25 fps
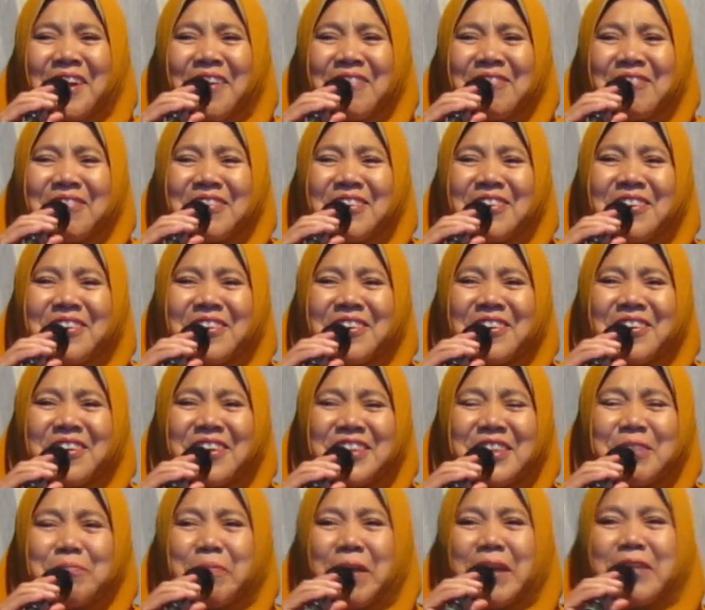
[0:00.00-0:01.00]

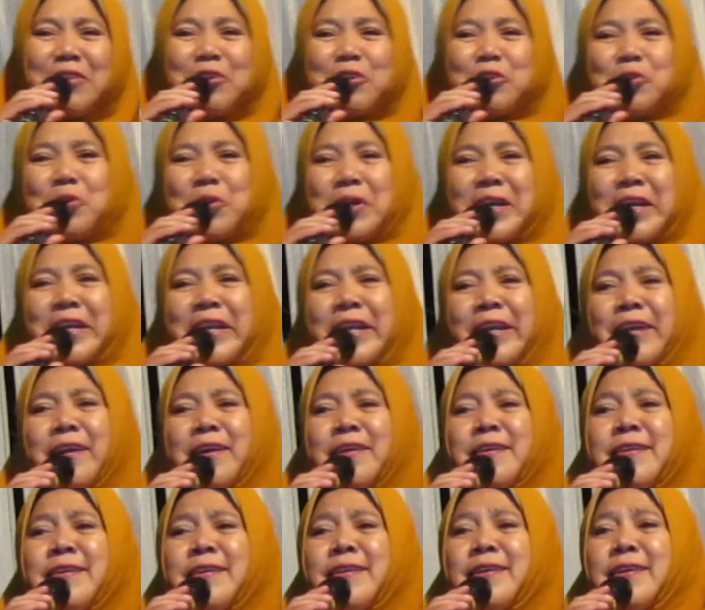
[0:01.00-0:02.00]
Insyaallah tiba itu tuh
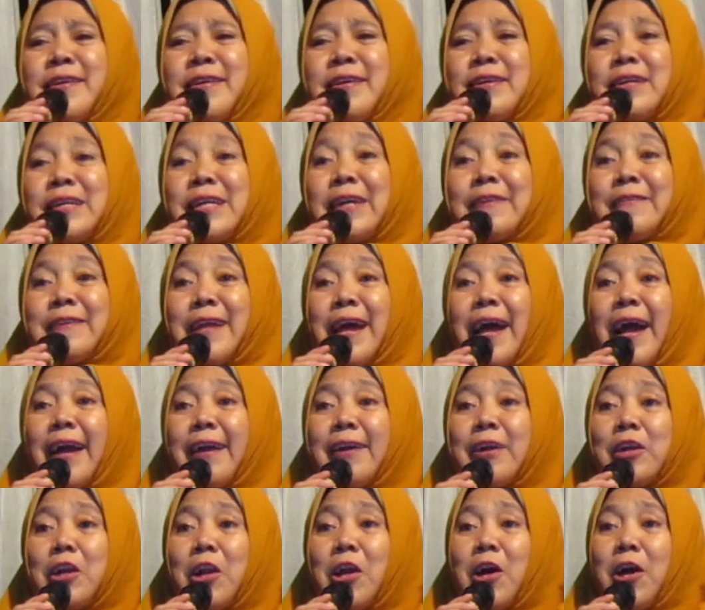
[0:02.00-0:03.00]
ini
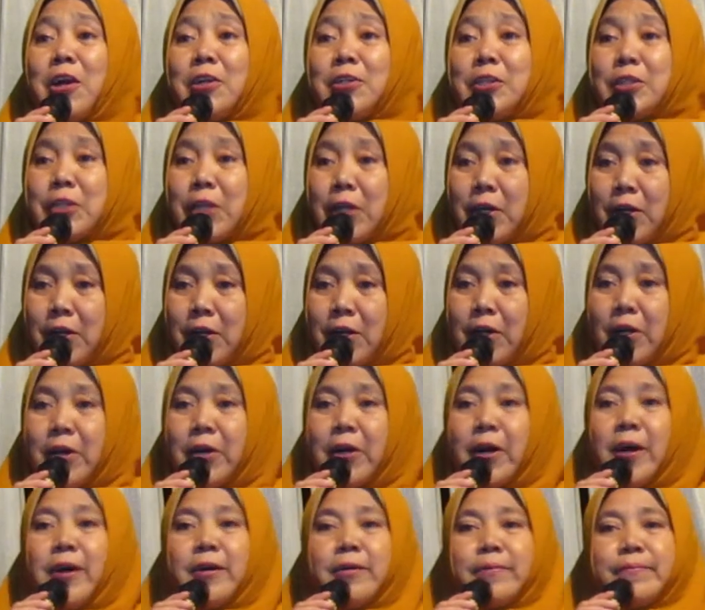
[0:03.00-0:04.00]
Gedang
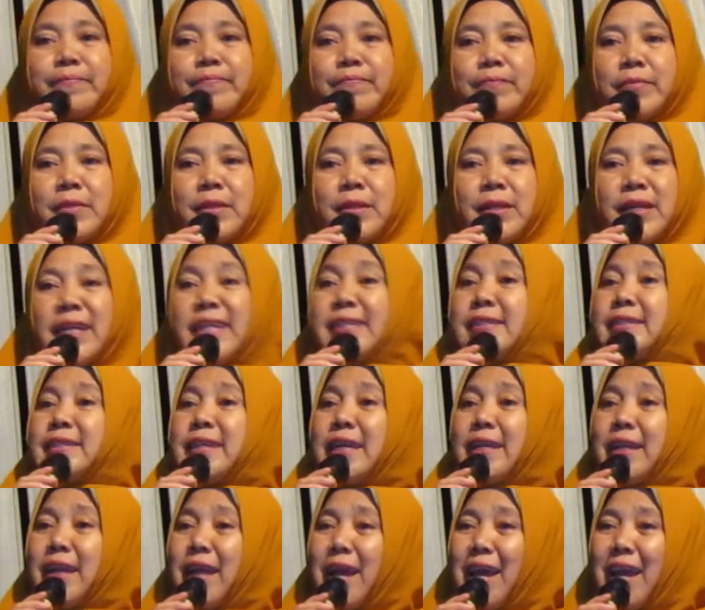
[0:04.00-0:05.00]
klothok
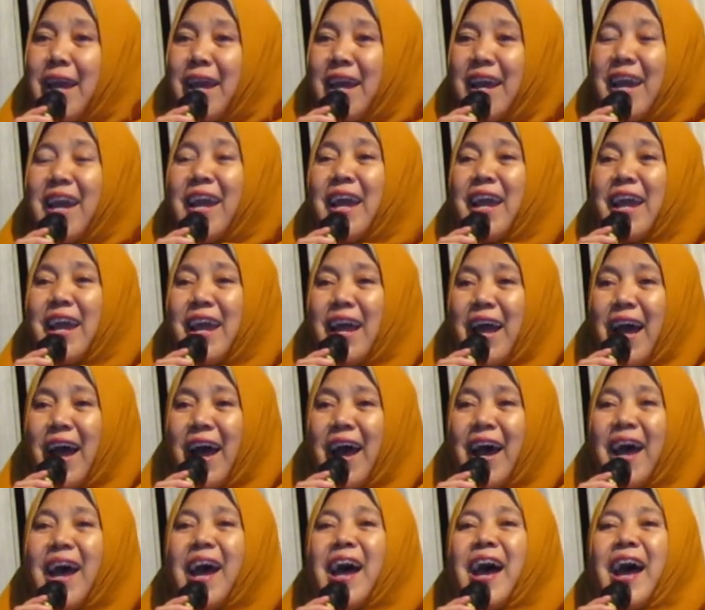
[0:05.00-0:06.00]
isine
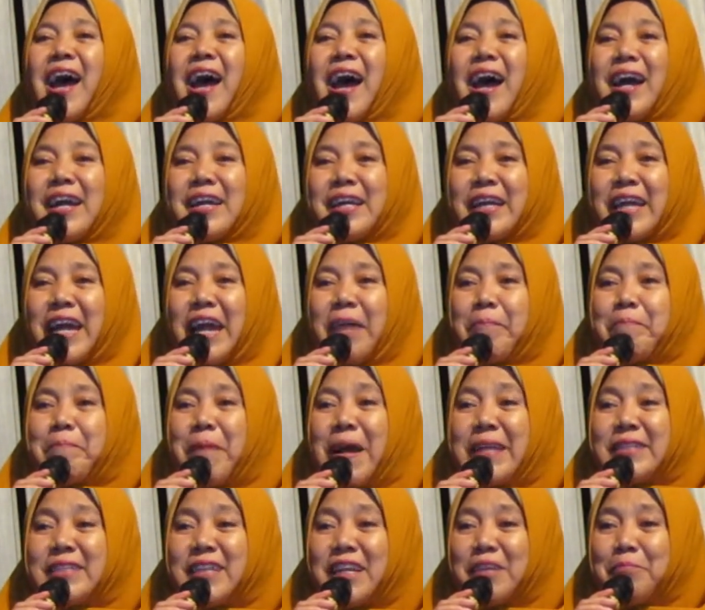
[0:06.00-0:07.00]

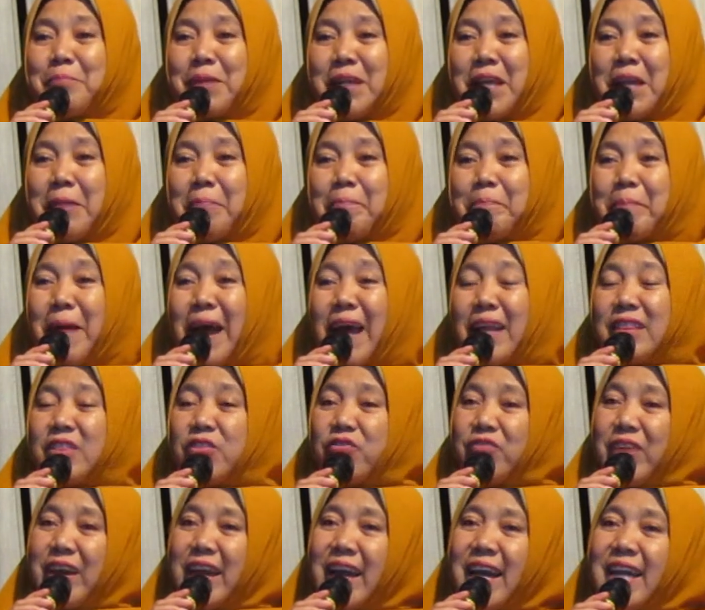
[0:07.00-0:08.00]
akeh pancen
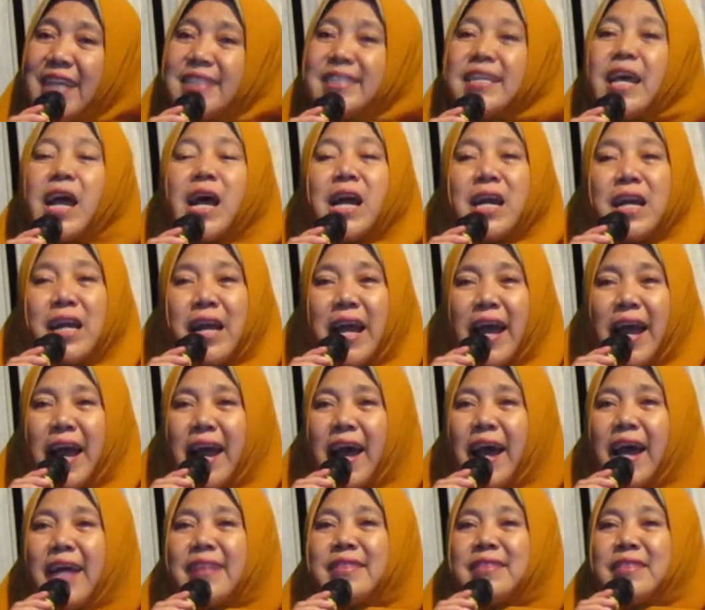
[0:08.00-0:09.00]
beripat wis
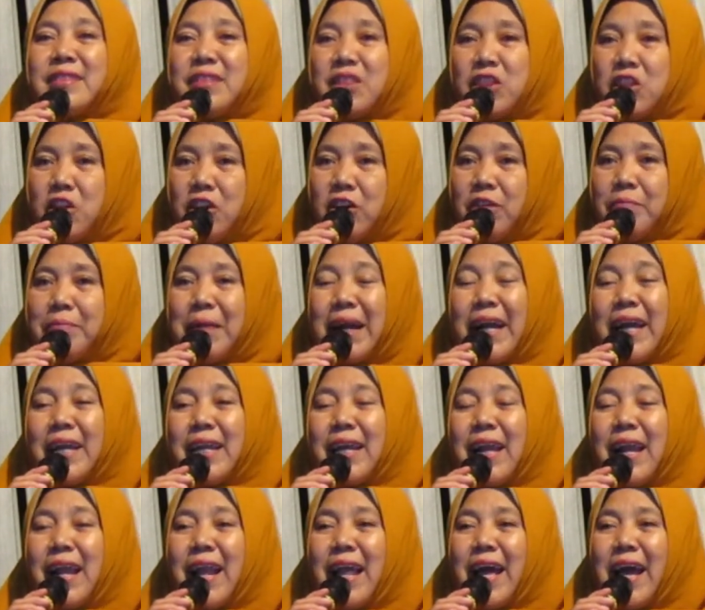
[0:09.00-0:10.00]
ngantuk
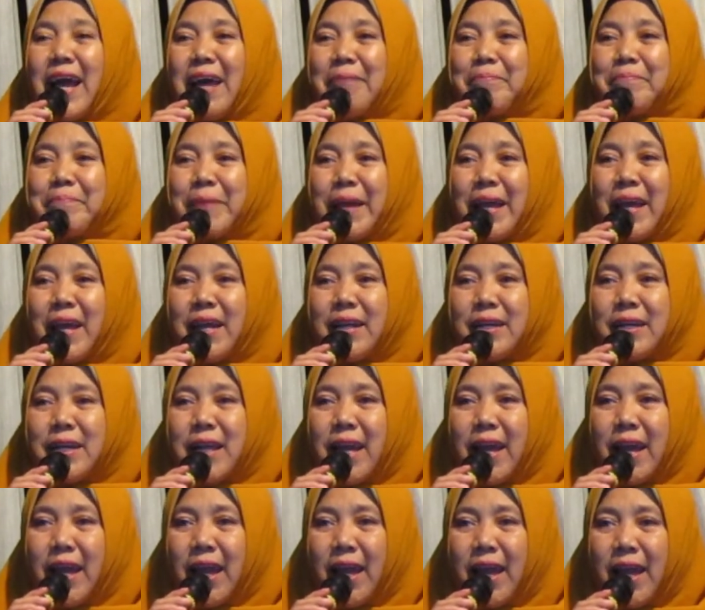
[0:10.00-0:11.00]
makanya
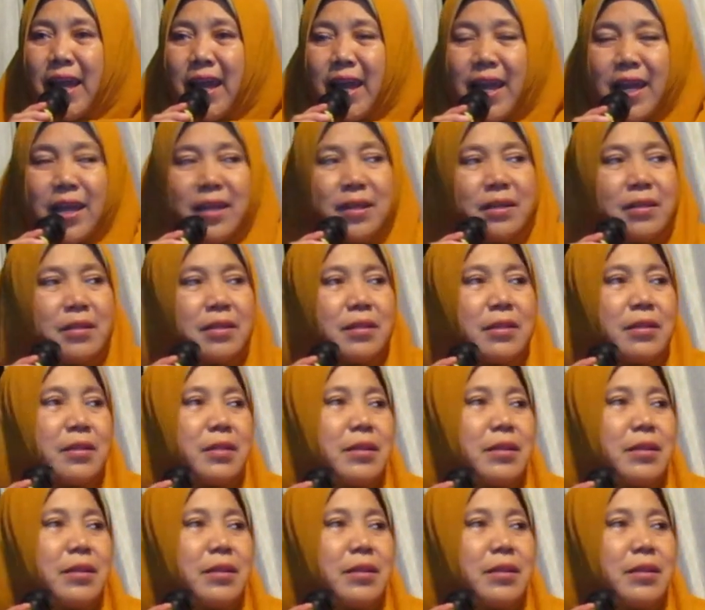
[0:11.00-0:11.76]
lambene.